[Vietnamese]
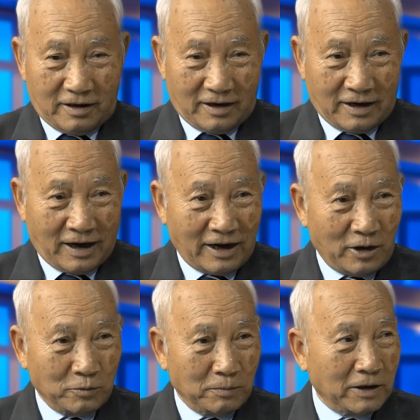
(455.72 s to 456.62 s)
ở Đan
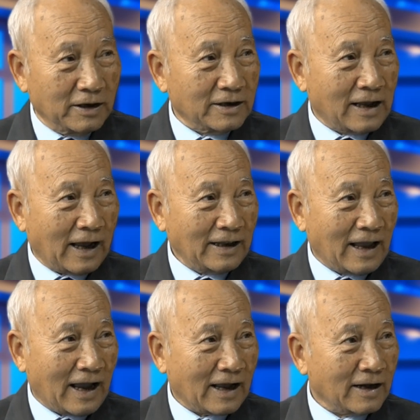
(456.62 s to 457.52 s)
Đông bây giờ giá
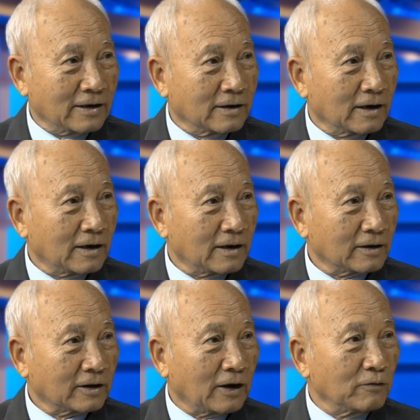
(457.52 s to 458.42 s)
nhà cửa
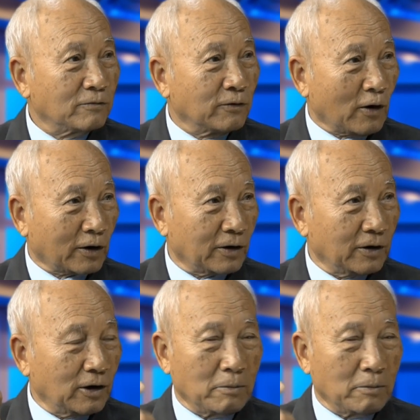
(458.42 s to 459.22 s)
tăng vọt à.